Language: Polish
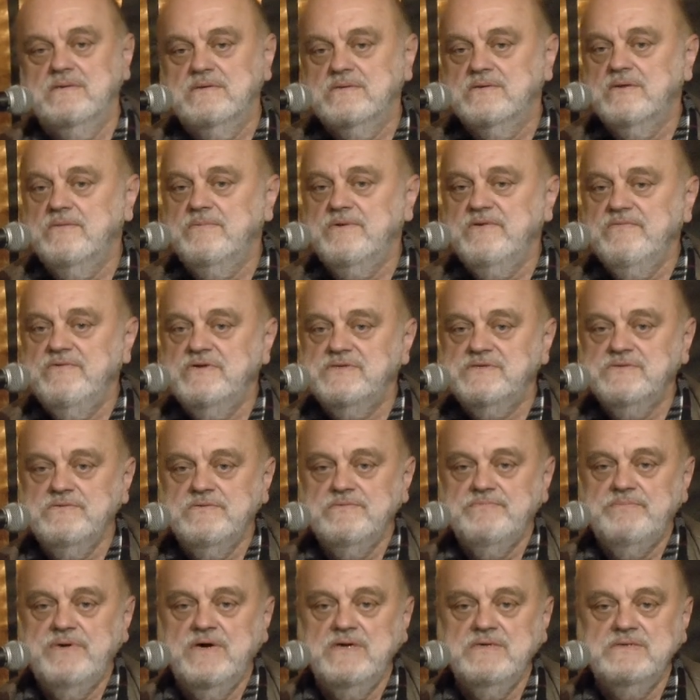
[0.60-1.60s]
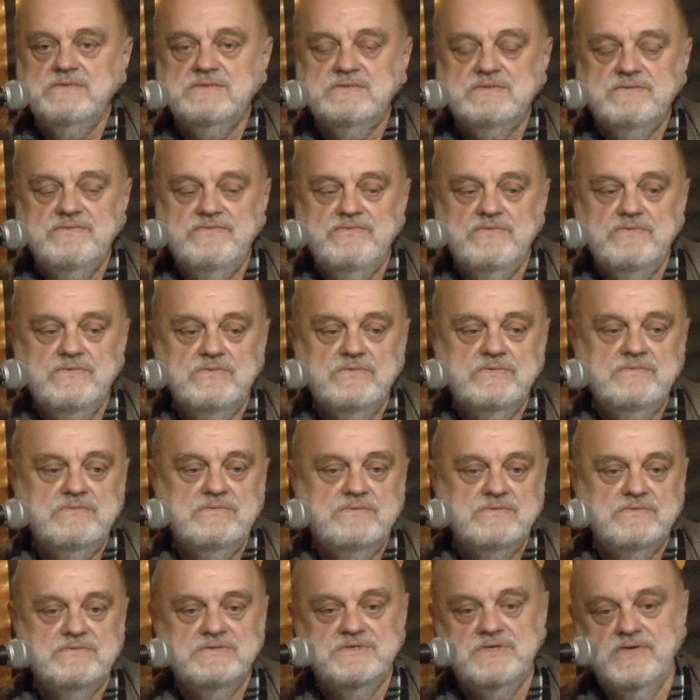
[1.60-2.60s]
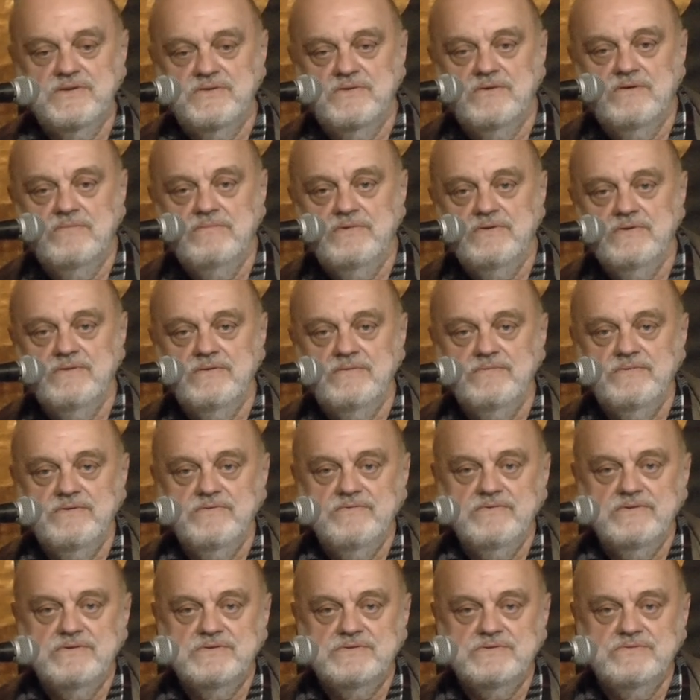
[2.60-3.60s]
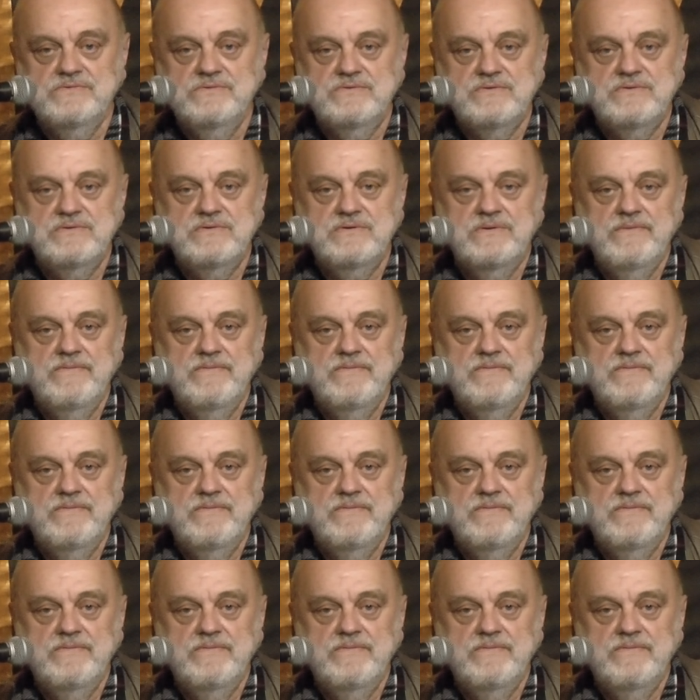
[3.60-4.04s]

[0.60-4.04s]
Dobry wieczór Państwu. Dzień dobry, dobry wieczór.